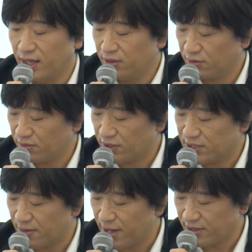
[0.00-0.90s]
ゆっくり
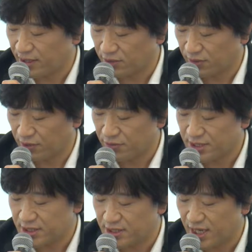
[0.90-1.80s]
茶番劇とは類
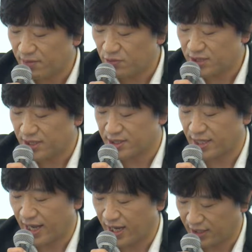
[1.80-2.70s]
似しない文字列
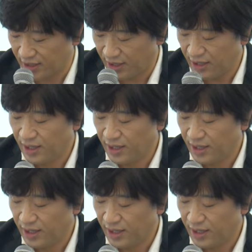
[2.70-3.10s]
であり、